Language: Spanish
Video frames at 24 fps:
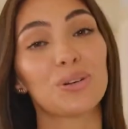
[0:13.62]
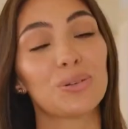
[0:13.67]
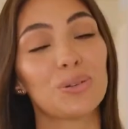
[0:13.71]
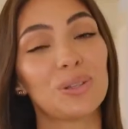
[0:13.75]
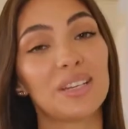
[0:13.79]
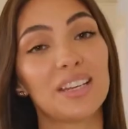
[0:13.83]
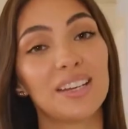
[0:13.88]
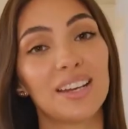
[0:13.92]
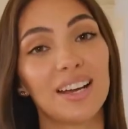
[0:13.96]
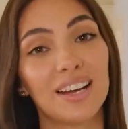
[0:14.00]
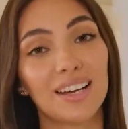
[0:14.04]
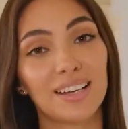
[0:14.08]

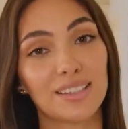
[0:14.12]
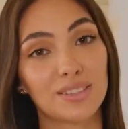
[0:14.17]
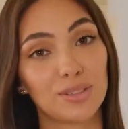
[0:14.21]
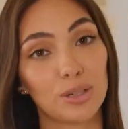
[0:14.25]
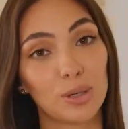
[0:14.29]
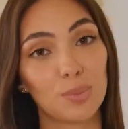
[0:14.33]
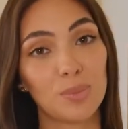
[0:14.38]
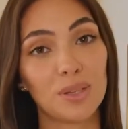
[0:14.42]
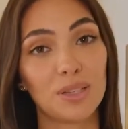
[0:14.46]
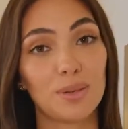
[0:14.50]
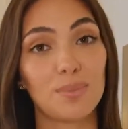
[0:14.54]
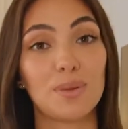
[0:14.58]
rutina que
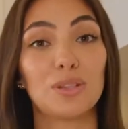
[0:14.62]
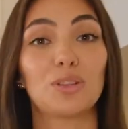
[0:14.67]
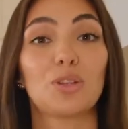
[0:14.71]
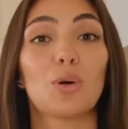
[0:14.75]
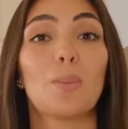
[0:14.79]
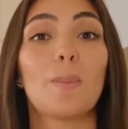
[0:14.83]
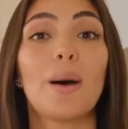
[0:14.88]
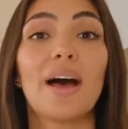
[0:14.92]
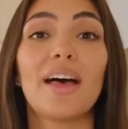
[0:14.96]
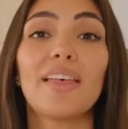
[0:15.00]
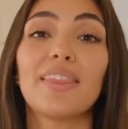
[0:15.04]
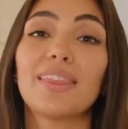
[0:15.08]
solamente me
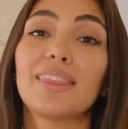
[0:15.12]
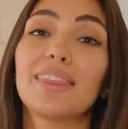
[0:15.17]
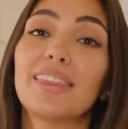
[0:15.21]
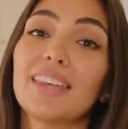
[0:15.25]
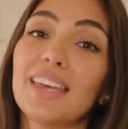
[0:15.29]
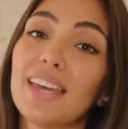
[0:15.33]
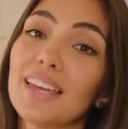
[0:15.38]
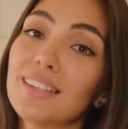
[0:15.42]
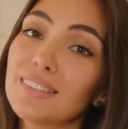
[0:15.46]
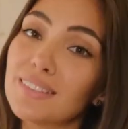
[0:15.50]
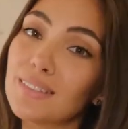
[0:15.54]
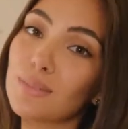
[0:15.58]
toma
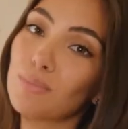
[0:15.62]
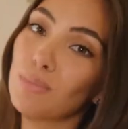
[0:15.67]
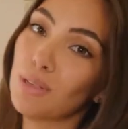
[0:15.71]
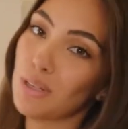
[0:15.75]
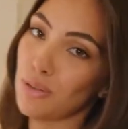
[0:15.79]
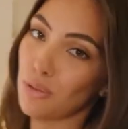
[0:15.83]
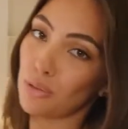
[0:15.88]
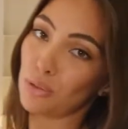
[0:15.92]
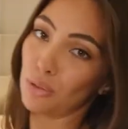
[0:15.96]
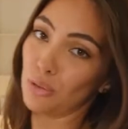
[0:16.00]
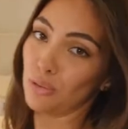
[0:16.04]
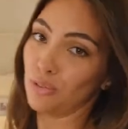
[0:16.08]
10
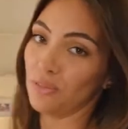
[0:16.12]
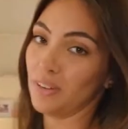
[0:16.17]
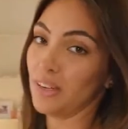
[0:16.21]
minutos,